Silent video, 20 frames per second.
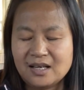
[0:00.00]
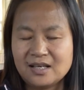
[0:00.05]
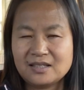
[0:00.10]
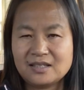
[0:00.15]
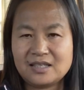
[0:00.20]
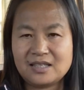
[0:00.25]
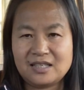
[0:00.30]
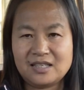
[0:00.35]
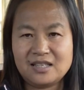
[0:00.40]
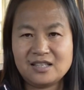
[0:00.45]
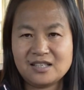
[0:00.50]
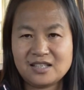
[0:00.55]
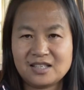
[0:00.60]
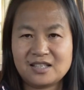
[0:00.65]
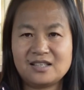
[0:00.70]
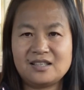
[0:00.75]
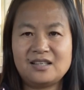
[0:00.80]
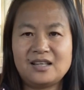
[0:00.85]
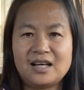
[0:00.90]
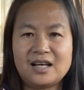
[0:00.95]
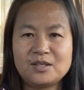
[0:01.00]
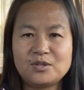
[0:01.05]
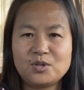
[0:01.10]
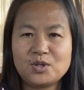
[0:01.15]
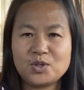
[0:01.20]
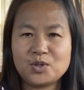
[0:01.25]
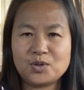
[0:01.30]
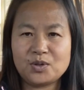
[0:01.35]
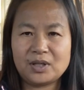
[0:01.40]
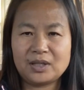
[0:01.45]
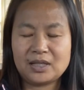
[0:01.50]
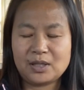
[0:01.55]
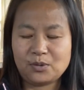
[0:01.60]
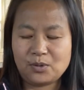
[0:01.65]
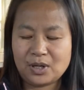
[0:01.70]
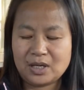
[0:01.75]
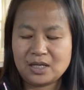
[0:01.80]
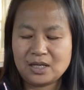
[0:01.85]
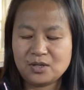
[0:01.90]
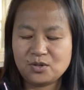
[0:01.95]
其实呢，最主要的
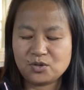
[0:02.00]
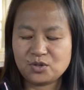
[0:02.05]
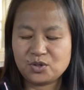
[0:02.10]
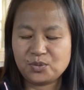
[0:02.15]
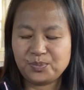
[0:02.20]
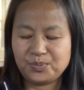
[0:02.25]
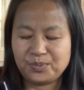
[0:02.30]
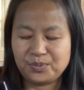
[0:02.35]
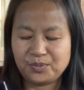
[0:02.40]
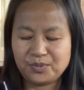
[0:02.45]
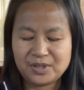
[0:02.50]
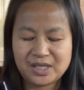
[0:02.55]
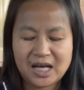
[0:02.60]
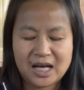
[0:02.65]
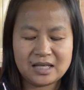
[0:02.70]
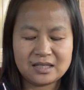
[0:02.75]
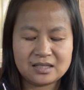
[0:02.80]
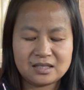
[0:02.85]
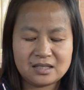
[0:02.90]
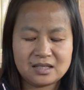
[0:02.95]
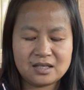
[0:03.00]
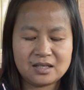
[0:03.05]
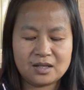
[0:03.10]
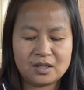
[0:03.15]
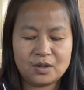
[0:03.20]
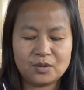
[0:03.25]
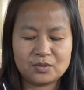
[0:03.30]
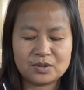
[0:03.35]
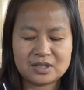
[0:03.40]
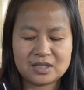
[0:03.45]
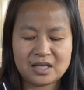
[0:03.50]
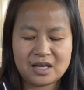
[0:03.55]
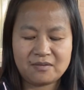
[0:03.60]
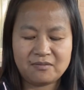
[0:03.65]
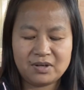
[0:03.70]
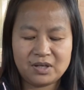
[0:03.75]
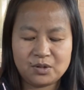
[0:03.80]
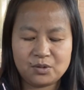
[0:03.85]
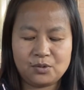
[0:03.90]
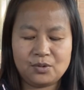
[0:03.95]
原因就是不让进口三
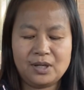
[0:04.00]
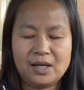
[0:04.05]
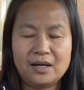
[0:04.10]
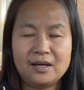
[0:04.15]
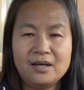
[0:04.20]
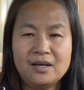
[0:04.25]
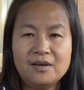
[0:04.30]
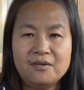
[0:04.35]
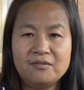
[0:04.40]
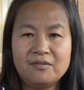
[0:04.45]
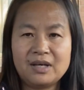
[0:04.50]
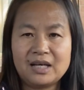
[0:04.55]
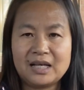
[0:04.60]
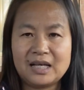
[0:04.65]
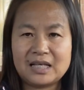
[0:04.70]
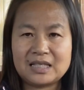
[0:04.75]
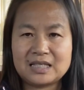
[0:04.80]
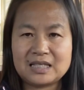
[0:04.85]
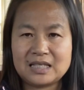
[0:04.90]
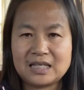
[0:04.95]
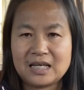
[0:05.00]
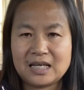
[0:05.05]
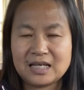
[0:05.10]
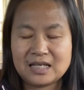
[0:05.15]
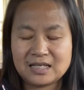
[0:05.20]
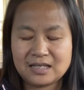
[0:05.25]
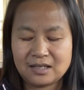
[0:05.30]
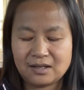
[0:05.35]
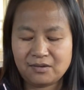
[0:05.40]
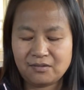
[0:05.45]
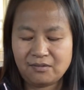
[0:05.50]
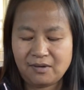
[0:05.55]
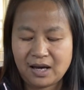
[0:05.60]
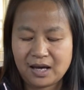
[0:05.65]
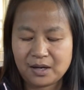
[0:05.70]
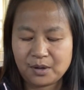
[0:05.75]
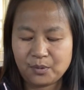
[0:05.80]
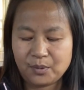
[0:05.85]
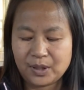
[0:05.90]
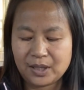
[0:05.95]
文鱼了，为了节省
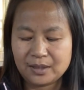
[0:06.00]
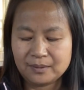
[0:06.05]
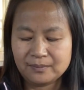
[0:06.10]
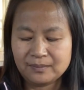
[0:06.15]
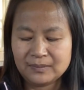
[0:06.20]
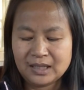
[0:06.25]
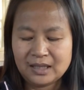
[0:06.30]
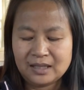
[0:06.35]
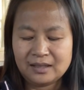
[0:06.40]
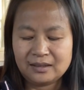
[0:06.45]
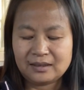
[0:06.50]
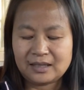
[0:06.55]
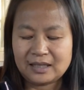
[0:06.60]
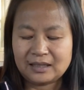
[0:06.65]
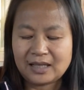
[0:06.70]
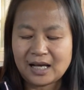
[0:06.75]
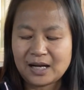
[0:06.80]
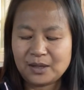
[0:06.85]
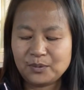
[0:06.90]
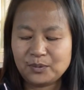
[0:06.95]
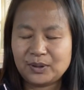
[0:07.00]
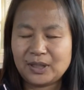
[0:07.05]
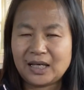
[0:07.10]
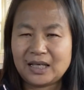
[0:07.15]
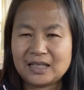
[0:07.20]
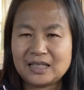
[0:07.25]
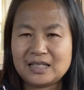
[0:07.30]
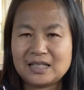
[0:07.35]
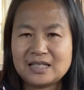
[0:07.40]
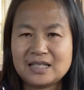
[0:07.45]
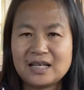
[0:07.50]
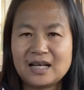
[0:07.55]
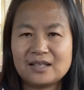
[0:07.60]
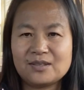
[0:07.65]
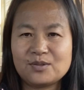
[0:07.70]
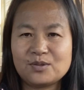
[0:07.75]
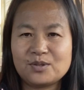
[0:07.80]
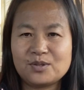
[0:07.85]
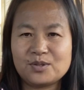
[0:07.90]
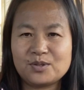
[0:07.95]
外汇。但大陆呢，一向
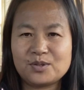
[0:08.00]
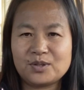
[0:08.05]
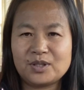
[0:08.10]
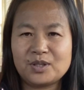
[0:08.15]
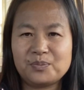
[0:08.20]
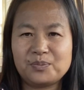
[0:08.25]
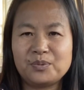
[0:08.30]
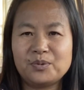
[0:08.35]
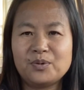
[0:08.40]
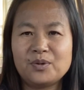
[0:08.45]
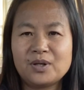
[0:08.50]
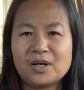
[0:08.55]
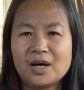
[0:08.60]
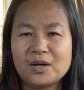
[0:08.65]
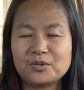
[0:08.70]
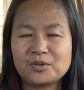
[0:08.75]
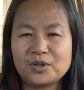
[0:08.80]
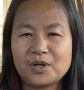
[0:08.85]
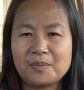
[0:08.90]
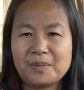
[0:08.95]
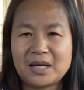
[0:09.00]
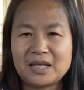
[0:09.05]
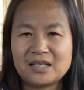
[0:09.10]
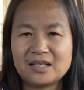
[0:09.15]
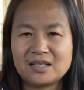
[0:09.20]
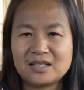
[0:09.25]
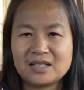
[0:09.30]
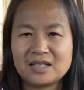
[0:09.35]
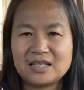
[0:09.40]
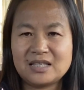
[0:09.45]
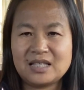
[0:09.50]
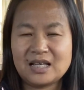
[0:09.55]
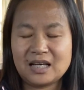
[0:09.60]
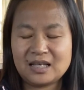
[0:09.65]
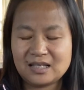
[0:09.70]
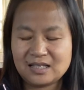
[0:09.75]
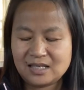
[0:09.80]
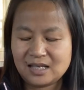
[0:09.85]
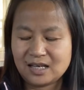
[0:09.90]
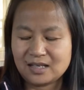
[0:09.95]
就是说的不会告诉老百姓真相，
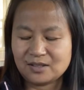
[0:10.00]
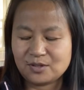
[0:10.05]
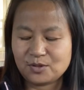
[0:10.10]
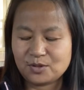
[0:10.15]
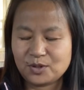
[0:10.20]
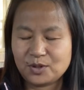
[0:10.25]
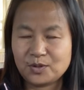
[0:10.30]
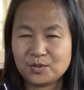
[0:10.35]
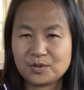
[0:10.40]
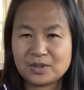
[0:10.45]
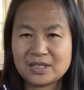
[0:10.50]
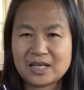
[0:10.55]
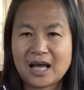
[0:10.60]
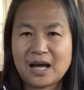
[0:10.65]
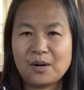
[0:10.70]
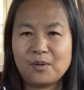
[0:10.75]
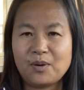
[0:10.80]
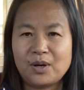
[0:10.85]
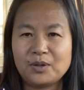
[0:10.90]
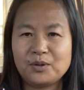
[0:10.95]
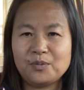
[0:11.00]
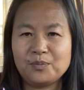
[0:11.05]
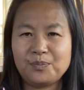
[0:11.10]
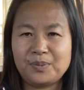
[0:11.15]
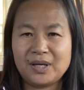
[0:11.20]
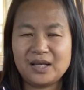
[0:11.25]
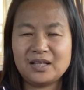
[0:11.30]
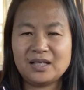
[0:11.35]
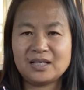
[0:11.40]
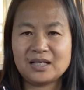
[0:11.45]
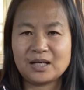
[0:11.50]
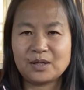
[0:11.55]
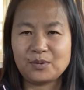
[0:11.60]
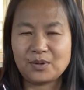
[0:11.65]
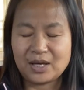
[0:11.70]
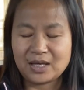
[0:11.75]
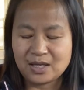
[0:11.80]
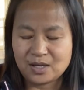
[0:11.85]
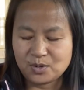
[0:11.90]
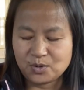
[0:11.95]
一向就是用撒谎、用别的这个
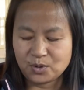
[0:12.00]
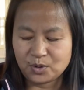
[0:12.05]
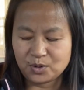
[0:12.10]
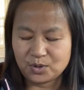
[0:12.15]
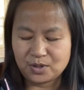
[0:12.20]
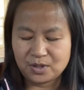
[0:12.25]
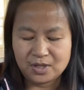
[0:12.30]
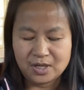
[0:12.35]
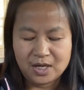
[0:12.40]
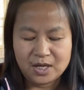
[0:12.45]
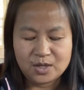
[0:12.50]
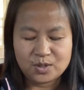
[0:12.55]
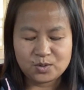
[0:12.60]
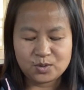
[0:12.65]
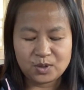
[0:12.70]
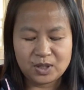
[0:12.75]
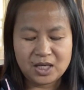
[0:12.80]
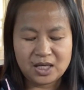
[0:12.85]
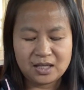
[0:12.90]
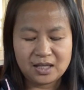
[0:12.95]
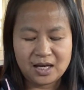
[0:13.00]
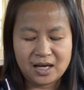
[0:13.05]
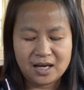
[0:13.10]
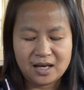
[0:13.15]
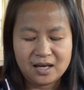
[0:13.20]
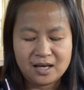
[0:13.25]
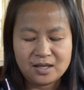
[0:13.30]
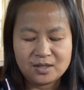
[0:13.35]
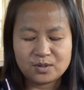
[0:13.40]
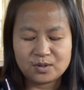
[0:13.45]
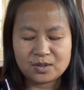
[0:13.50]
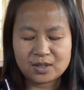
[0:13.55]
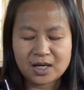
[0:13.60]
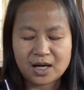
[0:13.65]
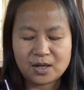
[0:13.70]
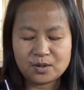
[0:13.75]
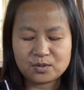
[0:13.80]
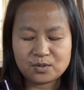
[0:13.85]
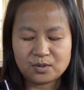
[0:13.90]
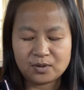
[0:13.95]
原因说过去。所以呢，就是
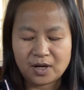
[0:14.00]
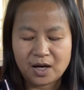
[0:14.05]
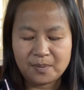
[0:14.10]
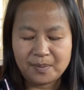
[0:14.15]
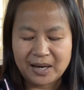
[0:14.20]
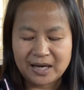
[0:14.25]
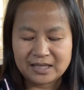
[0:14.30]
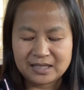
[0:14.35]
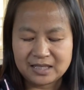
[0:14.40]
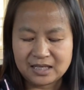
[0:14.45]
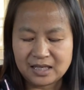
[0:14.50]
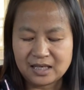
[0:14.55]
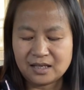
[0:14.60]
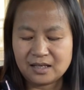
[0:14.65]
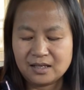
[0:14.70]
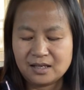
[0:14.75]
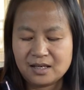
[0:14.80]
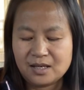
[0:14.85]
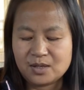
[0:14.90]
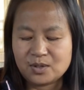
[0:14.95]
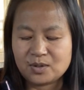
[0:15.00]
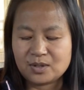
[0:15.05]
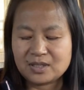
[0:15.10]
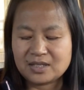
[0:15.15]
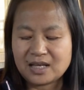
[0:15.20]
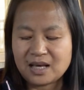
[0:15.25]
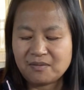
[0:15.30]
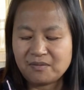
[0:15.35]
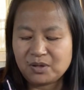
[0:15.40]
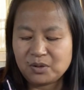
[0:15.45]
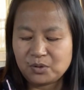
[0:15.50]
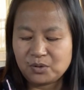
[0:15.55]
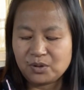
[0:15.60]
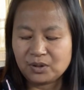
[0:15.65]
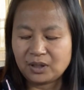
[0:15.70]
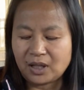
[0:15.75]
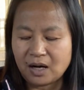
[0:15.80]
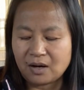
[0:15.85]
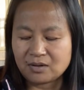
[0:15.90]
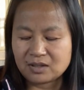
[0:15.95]
告诉老百姓说三文鱼
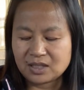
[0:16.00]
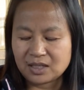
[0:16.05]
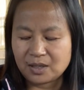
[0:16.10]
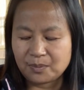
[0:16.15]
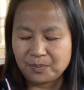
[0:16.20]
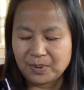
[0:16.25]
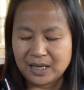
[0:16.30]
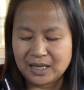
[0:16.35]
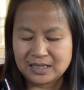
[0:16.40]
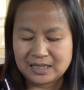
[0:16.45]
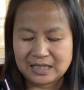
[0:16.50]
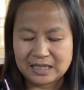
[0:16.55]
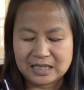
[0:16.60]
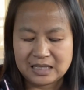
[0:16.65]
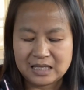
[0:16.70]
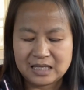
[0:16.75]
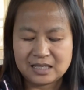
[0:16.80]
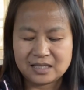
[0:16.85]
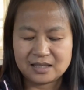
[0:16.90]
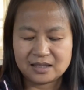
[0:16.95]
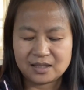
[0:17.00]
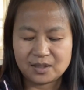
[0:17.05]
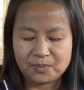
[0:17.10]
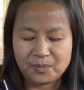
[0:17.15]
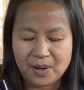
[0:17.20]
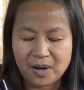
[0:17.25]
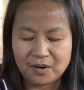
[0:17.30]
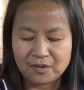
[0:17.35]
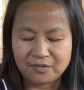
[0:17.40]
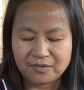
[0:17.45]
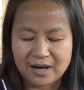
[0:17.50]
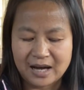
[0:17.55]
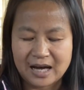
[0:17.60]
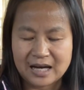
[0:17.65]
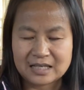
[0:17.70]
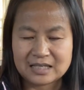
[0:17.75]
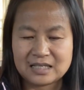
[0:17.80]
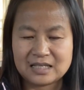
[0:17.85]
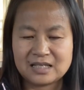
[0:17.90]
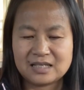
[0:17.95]
导致了北京疫情的爆发，
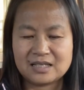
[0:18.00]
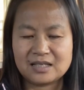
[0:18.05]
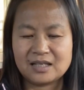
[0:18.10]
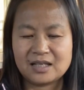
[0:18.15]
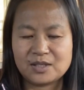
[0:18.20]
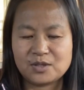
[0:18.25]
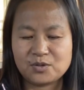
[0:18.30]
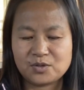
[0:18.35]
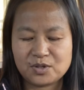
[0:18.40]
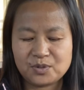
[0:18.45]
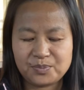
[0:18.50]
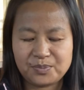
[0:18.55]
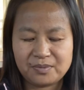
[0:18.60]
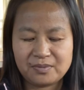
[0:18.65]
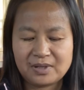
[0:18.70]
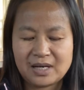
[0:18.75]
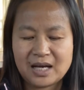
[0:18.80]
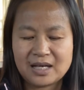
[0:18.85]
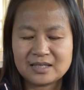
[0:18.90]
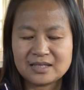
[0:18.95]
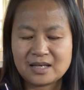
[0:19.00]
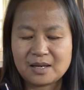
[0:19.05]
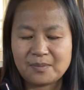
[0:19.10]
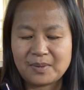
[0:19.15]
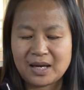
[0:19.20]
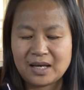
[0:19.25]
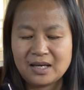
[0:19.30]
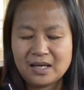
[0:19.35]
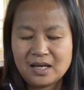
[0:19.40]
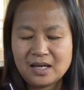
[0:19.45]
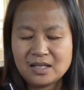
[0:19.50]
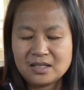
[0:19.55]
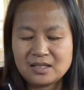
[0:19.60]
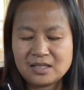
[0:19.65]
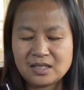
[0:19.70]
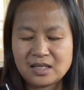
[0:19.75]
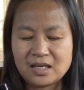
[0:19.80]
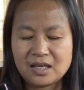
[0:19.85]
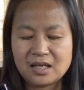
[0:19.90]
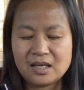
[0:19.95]
其实呢，就是不让再买
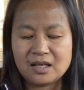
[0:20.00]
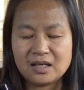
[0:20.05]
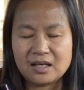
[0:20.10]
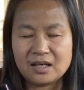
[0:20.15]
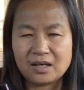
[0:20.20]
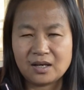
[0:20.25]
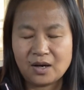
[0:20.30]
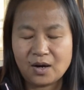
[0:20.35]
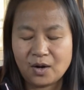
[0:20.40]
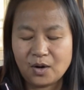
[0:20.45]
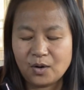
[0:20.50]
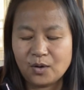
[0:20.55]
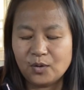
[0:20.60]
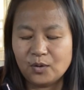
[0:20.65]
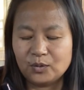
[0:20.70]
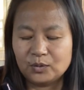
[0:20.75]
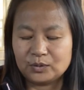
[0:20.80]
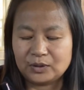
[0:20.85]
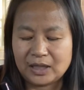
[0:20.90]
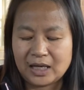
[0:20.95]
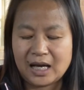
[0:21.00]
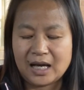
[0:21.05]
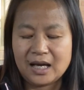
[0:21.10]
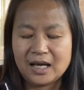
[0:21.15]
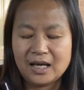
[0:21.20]
进口的。